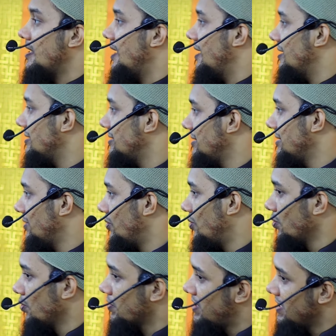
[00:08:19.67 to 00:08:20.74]
না
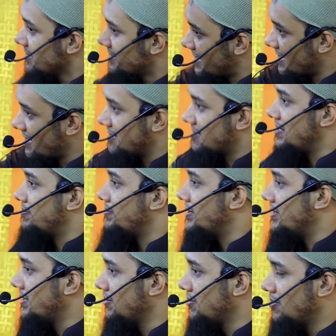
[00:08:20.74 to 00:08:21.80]
অন্য থিঙ্ক ট্যাঙ্ক আছে
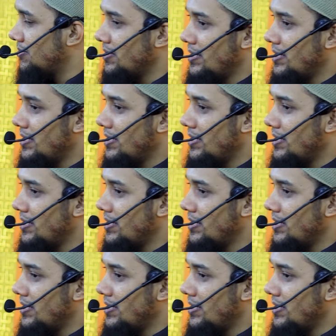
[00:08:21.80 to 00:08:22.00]
আপনাদের কিন্তু